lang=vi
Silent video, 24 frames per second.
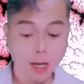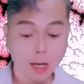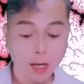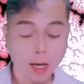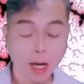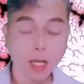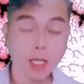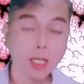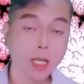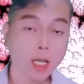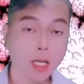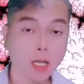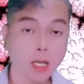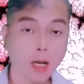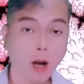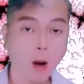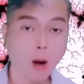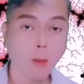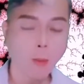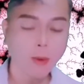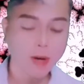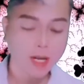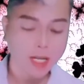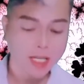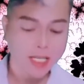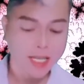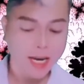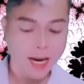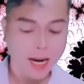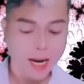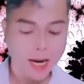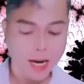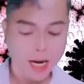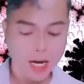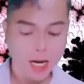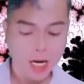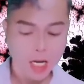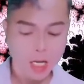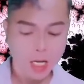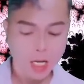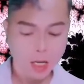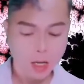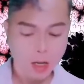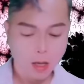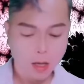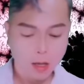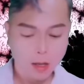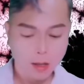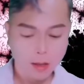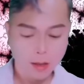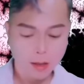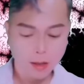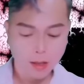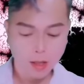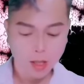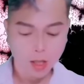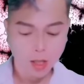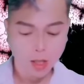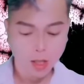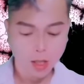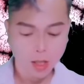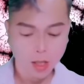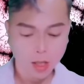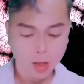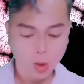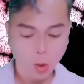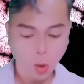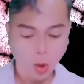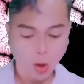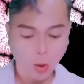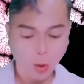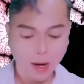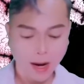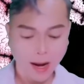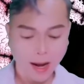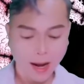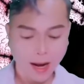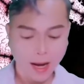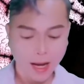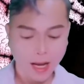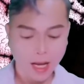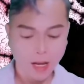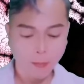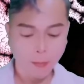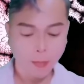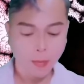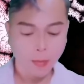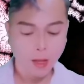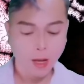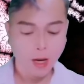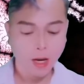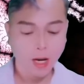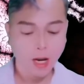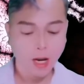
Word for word: Tuy là còn quyến luyến, nhưng Ân Lang Qua đành phải rời bệnh viện.